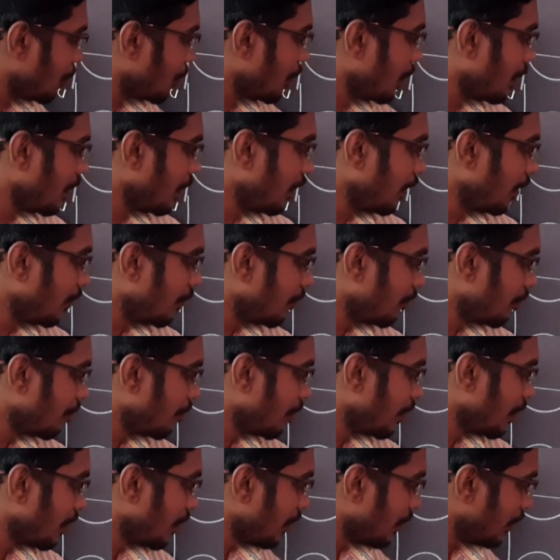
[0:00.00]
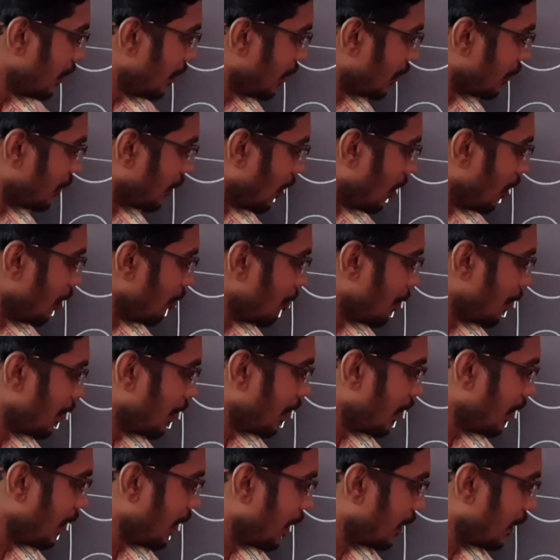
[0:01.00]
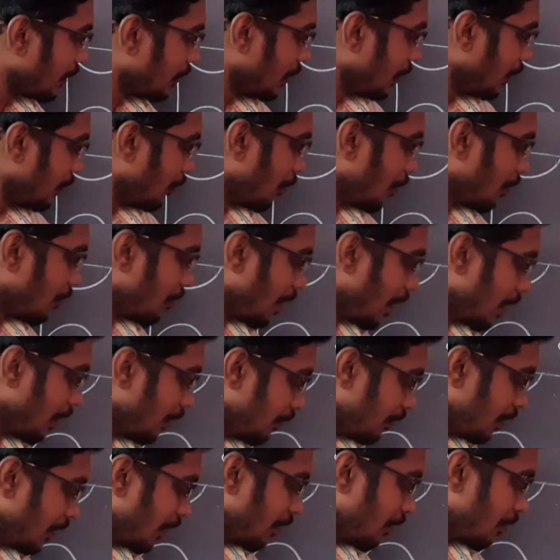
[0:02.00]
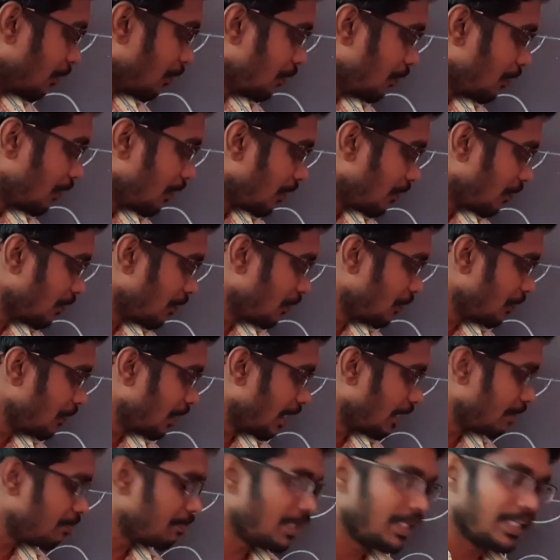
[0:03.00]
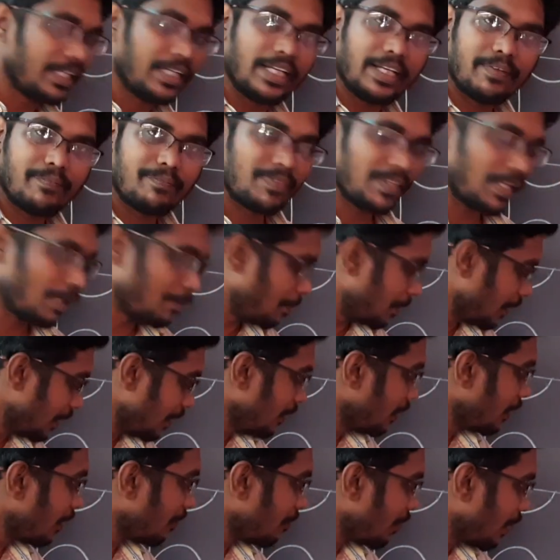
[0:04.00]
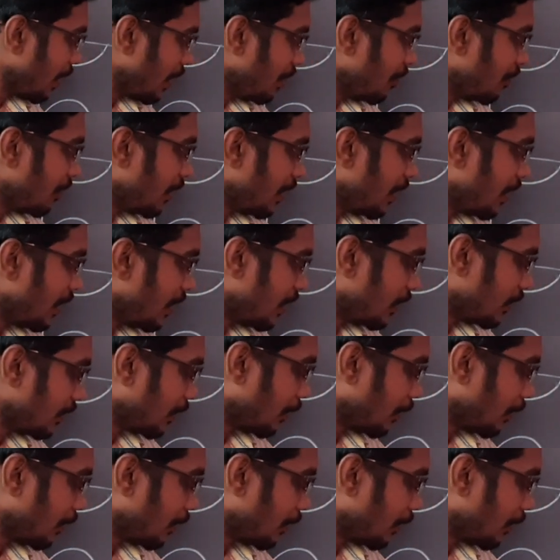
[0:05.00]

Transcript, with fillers: போட்டு இதை சால்வ் பண்ணுங்கள் எக்ஸுக்கு ஒரு வேல்யூ தெரியும் ரூட் ஆஃப் டூ கே பை ஏ அப்போ இந்த வேல்யூவை நீங்கள் இதில்